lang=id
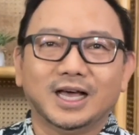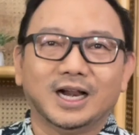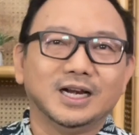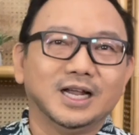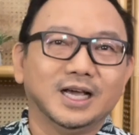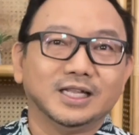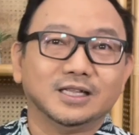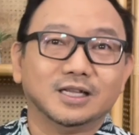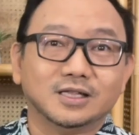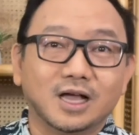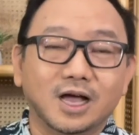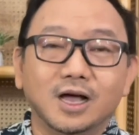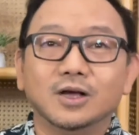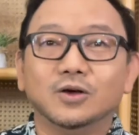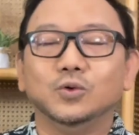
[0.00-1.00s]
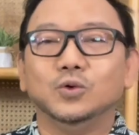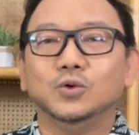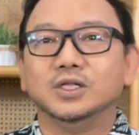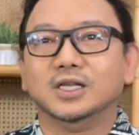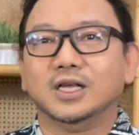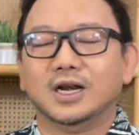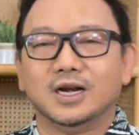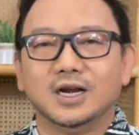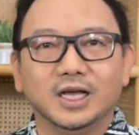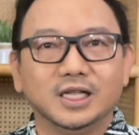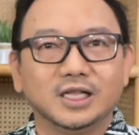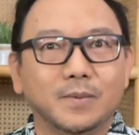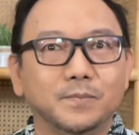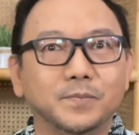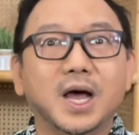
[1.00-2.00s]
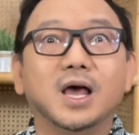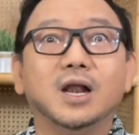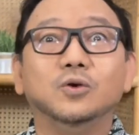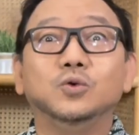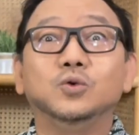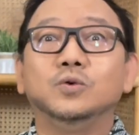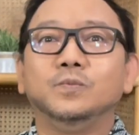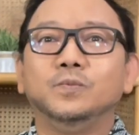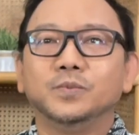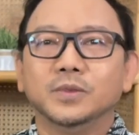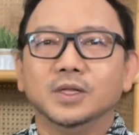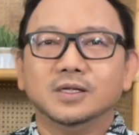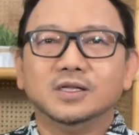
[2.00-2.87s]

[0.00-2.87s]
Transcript: karena kita takut, karena kita malu.